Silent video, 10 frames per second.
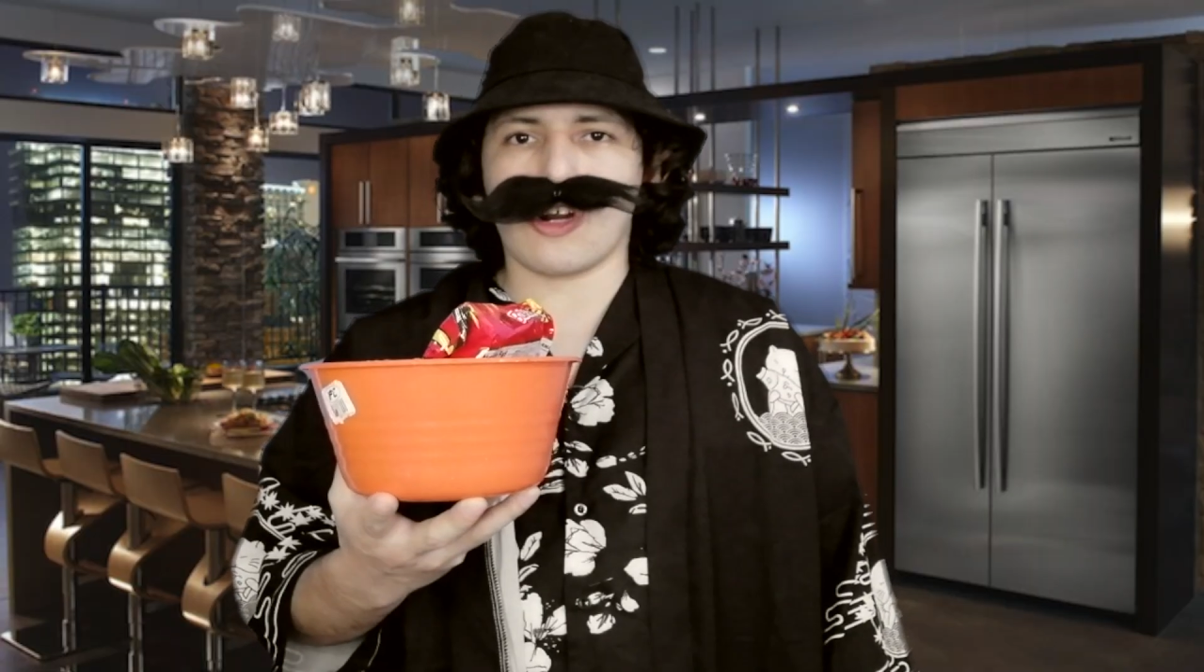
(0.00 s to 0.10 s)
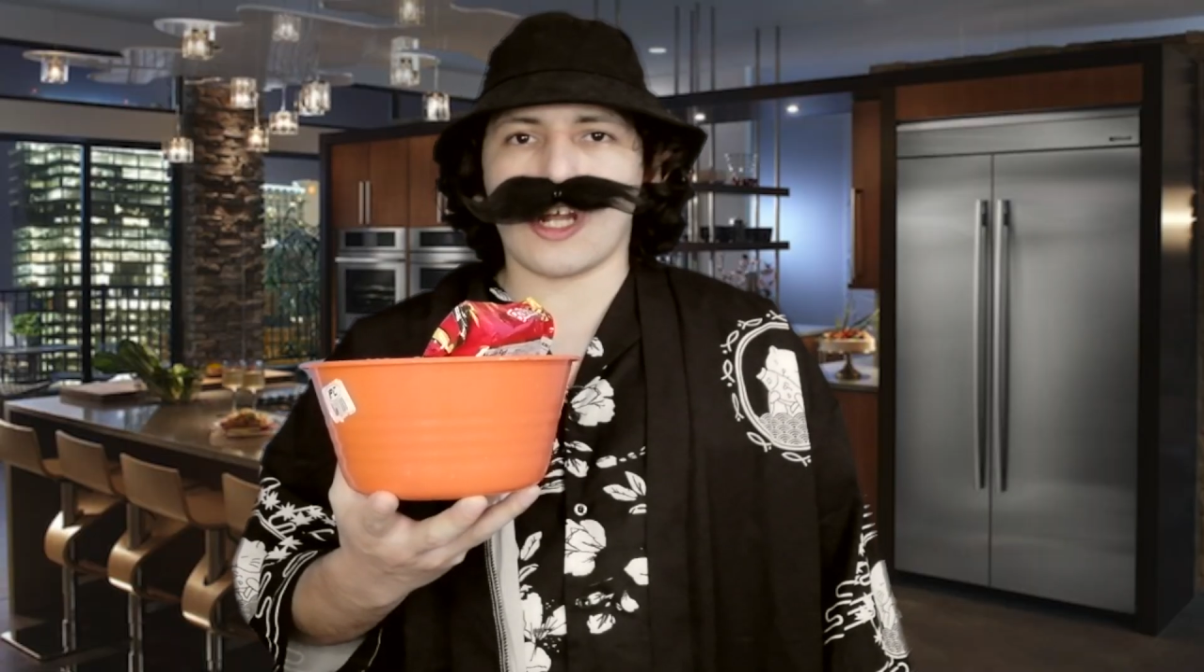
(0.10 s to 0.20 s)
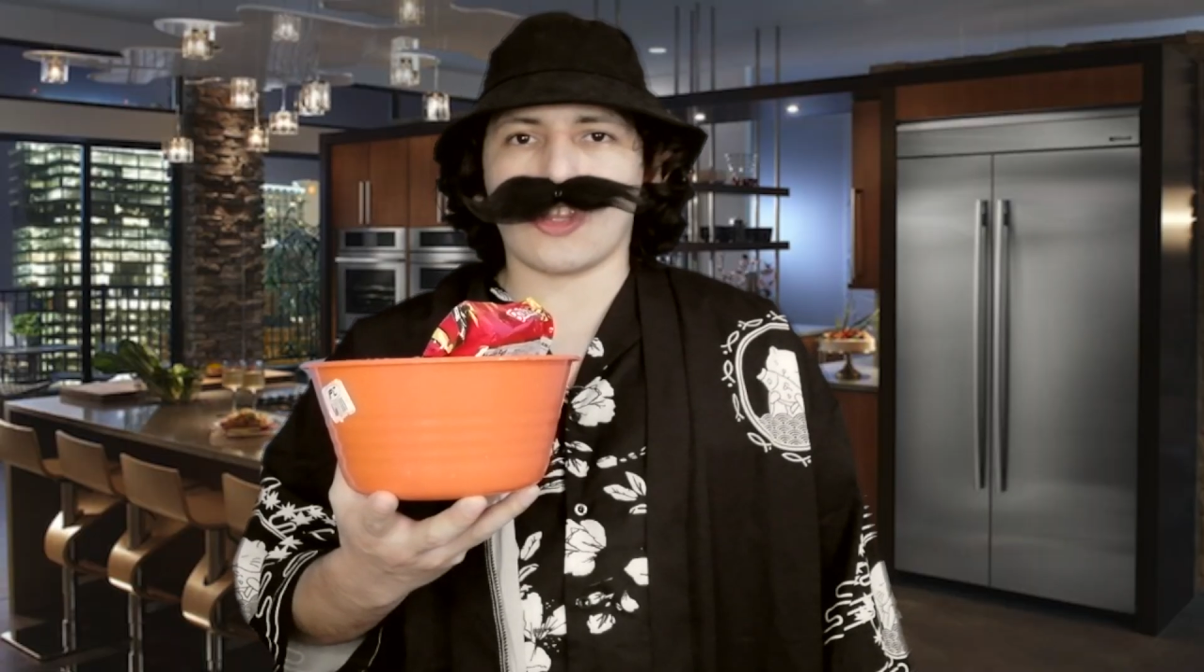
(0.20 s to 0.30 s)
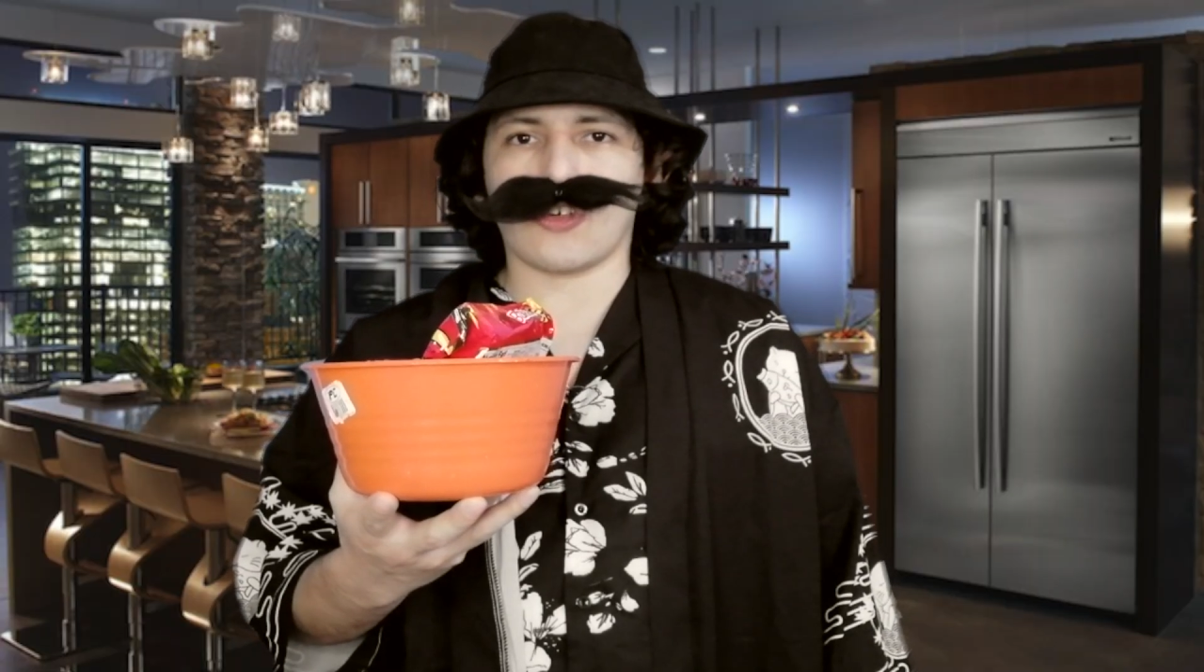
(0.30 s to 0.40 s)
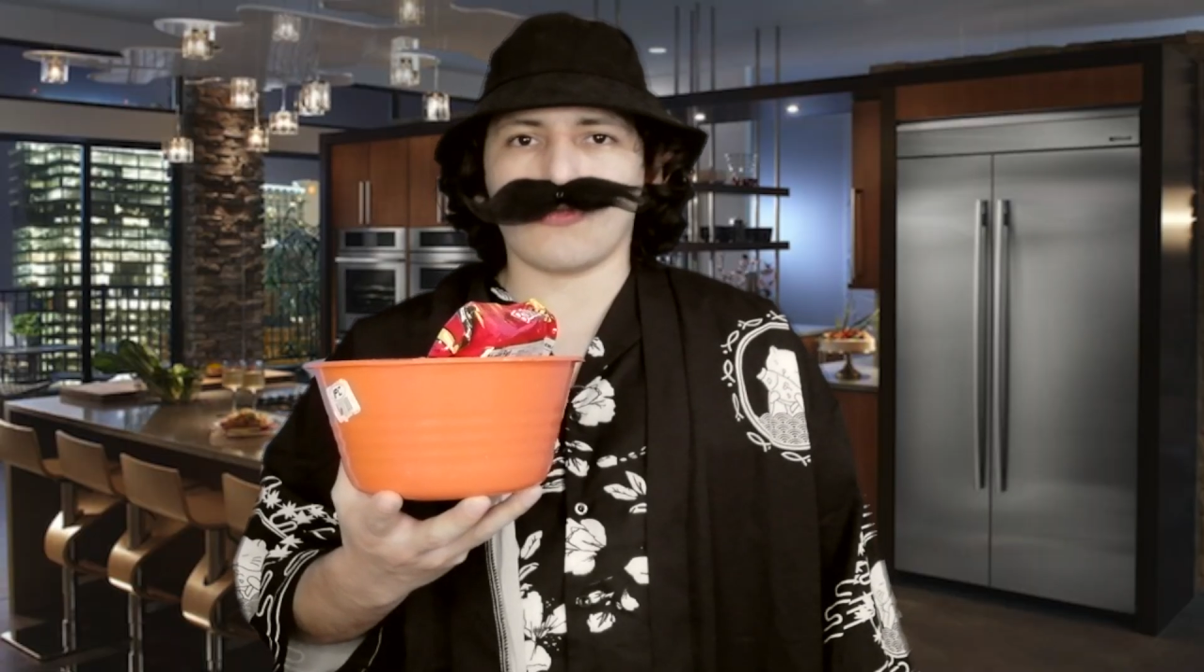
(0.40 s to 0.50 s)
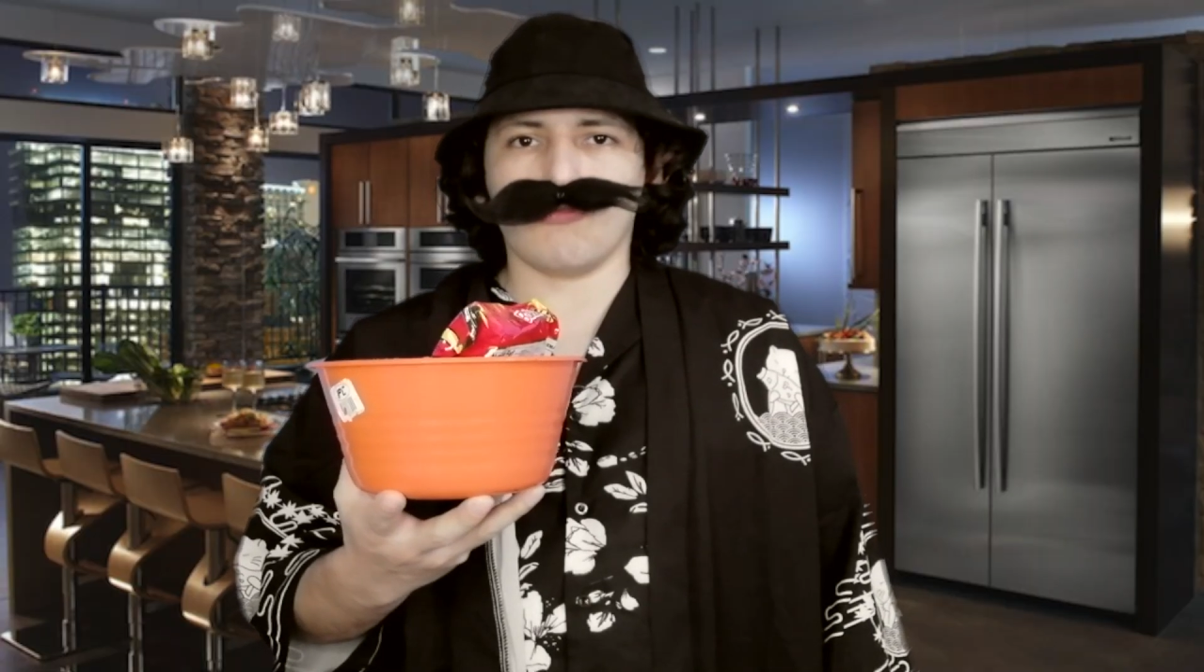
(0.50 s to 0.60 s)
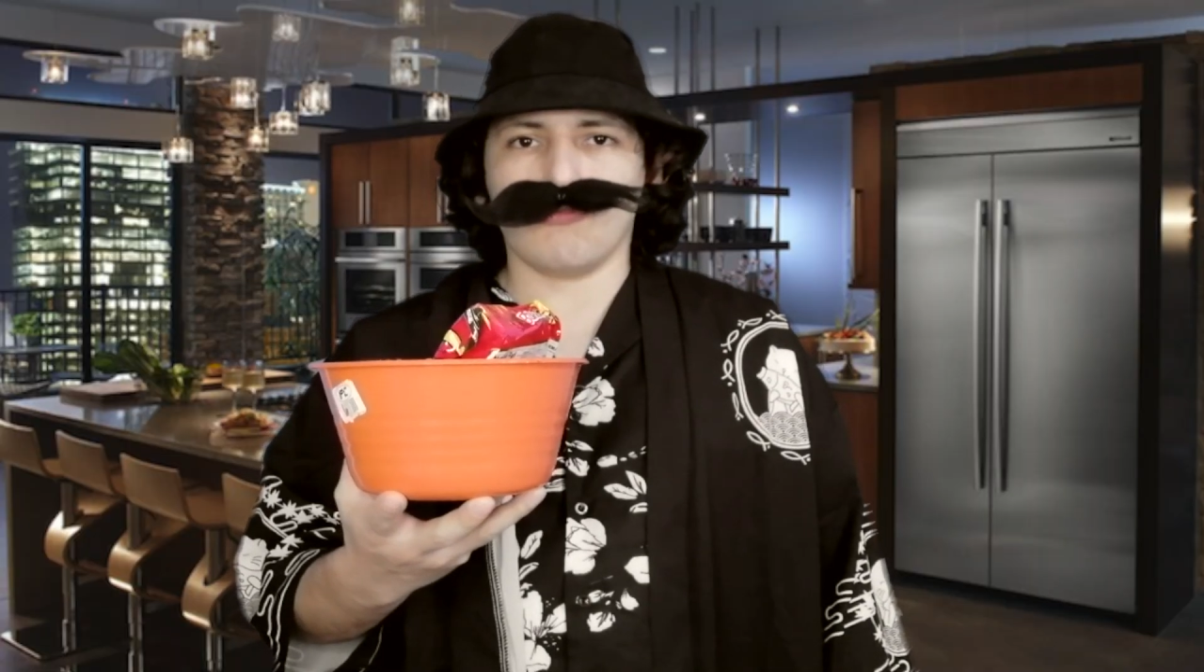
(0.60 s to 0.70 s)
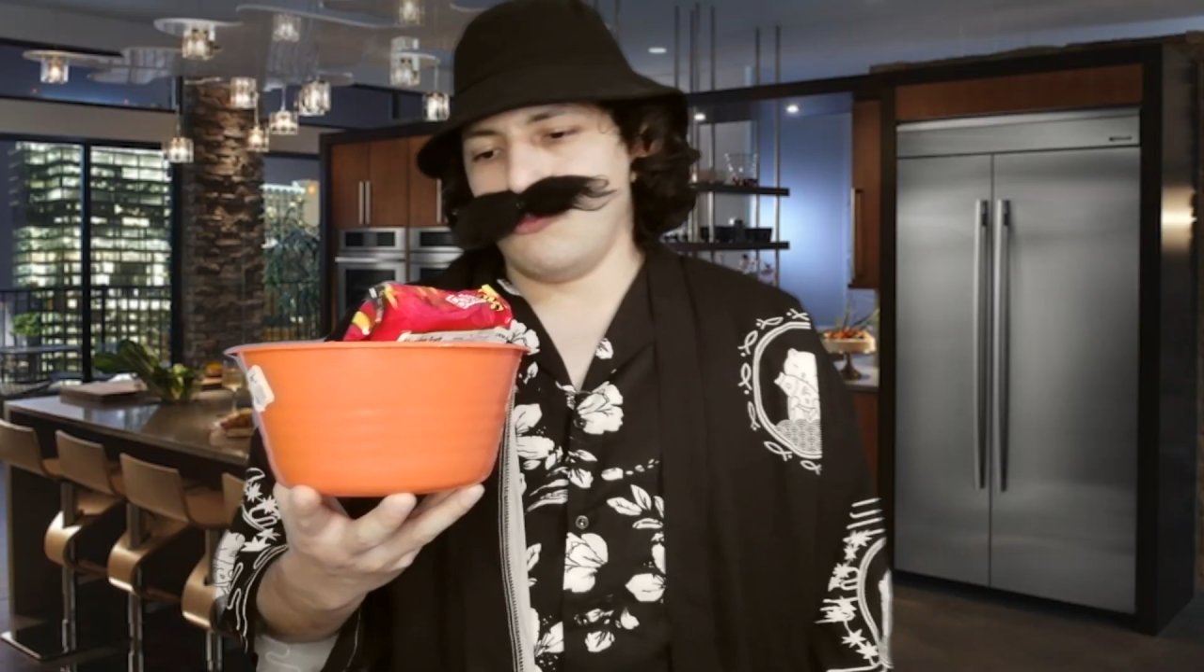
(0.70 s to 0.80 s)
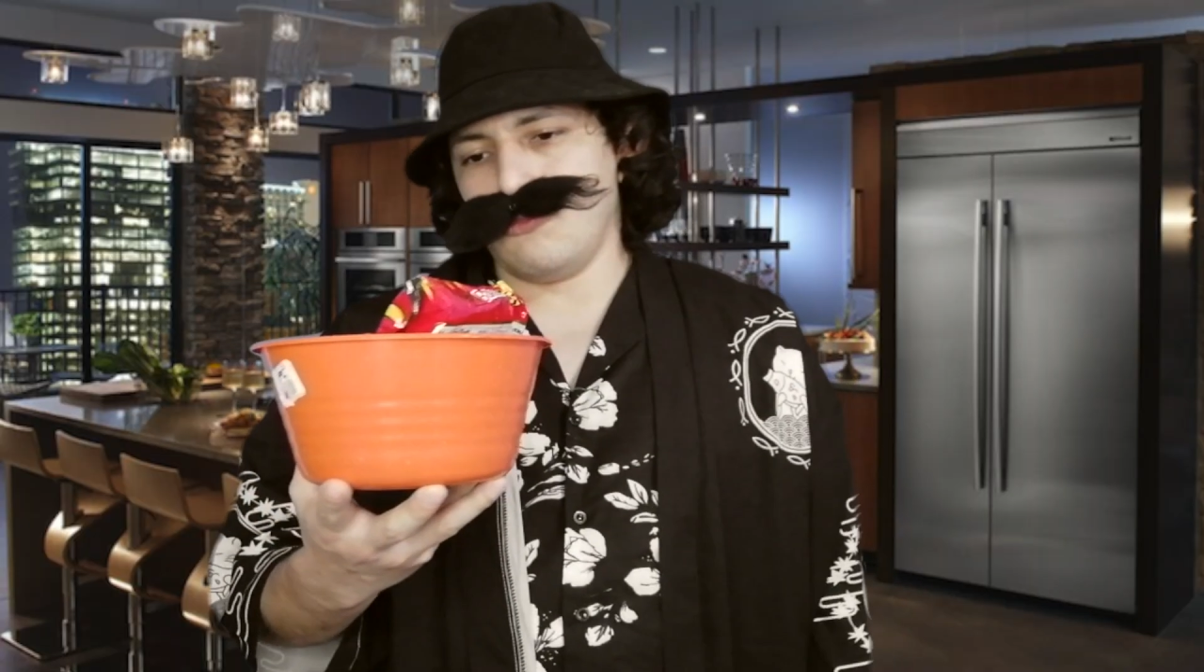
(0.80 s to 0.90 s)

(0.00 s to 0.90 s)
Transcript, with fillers: un rato